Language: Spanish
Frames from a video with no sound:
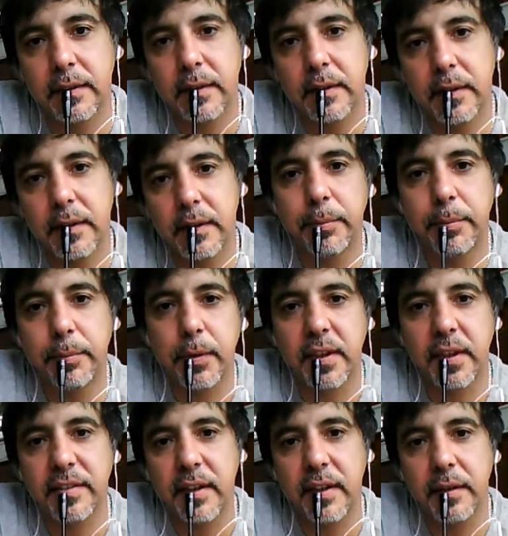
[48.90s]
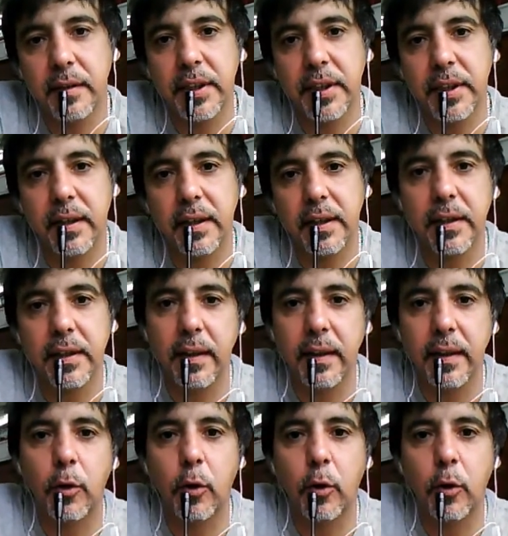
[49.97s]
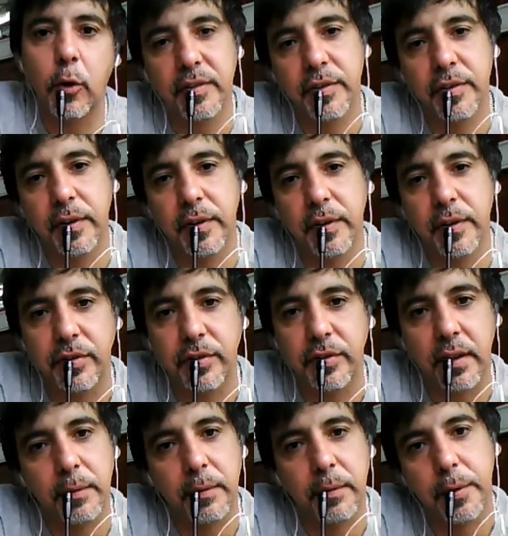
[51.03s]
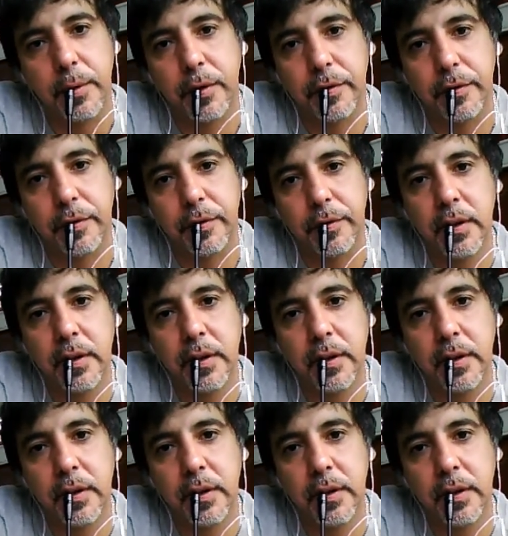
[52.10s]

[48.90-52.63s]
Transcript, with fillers: y brujas adivinas degeneradas de la corporación Kirchner de brujos.